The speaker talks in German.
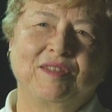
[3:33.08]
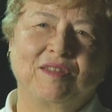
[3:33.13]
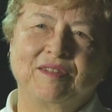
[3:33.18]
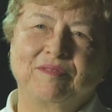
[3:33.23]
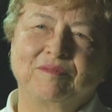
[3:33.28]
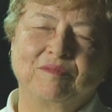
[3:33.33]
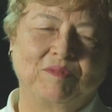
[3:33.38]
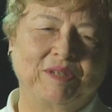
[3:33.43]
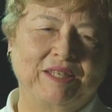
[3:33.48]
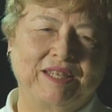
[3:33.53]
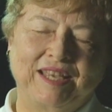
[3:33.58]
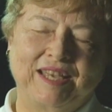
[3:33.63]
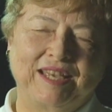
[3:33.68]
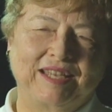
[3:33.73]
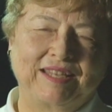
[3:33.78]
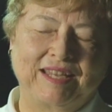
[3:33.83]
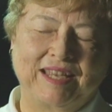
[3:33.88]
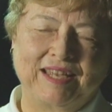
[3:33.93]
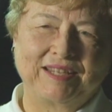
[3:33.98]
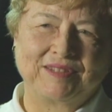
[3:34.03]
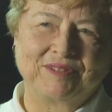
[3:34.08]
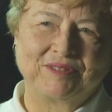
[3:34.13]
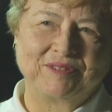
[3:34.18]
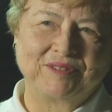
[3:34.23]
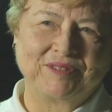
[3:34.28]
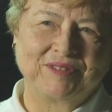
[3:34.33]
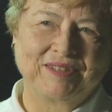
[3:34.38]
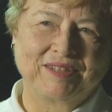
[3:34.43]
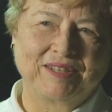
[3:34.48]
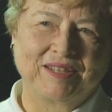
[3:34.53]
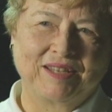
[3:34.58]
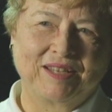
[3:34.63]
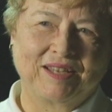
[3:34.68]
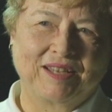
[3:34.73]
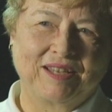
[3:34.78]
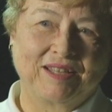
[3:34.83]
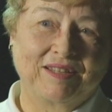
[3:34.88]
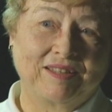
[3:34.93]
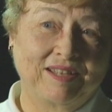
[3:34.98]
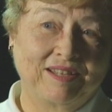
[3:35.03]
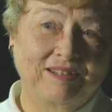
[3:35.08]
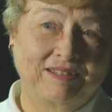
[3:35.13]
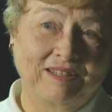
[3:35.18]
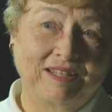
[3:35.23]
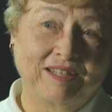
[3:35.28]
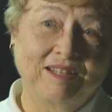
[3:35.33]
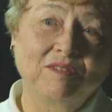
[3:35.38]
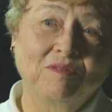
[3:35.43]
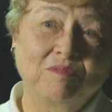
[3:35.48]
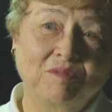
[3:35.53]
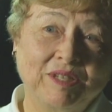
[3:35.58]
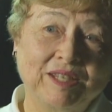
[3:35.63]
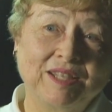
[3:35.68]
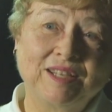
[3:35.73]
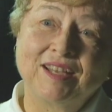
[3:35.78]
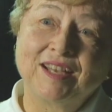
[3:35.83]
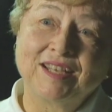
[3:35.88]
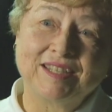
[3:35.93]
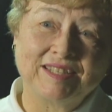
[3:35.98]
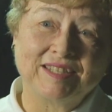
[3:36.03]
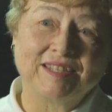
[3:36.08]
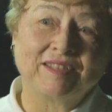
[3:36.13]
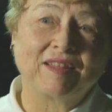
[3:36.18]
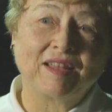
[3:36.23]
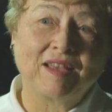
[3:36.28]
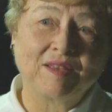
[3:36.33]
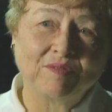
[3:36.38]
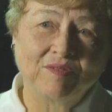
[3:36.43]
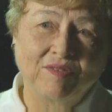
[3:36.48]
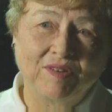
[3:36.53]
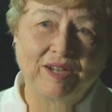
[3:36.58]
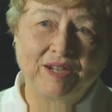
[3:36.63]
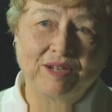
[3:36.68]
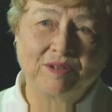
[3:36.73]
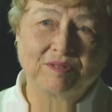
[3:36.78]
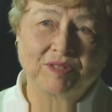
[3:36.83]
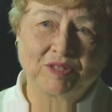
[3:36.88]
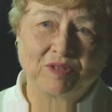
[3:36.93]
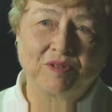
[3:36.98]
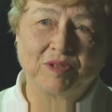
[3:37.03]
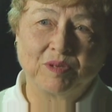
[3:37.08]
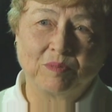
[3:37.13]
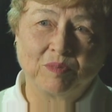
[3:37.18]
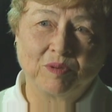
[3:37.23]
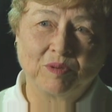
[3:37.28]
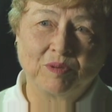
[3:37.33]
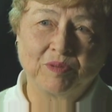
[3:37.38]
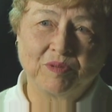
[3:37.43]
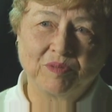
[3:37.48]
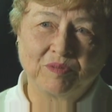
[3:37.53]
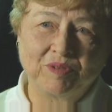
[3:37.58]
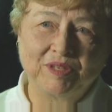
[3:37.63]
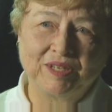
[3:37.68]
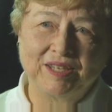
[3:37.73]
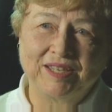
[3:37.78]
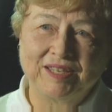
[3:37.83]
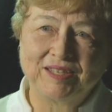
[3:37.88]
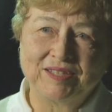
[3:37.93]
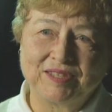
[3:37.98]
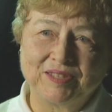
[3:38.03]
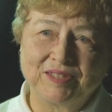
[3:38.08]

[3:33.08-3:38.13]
alles halb so wild und ahnte nicht, dass dieses Feuer drei Tage brennen würde.